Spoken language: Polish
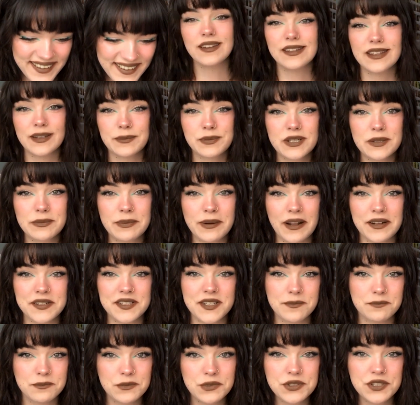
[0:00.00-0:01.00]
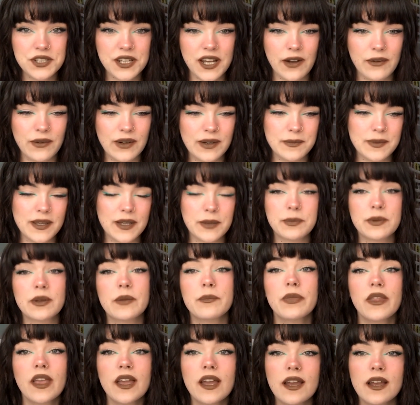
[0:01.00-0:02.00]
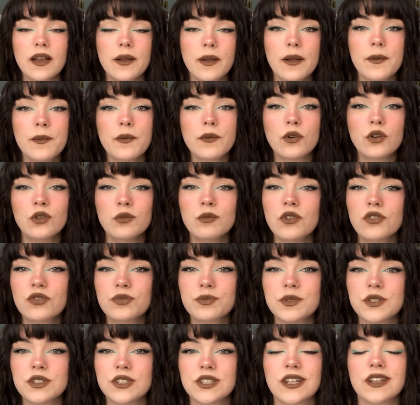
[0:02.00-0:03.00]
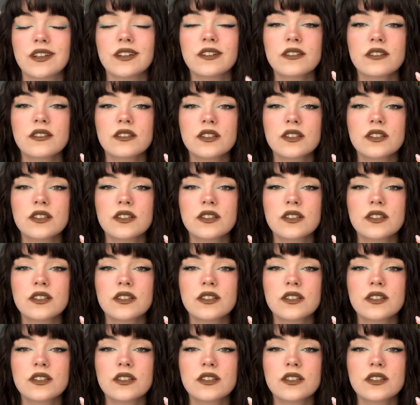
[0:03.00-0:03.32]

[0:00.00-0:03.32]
Anita, przepraszam, musiałam, jakby umówmy się.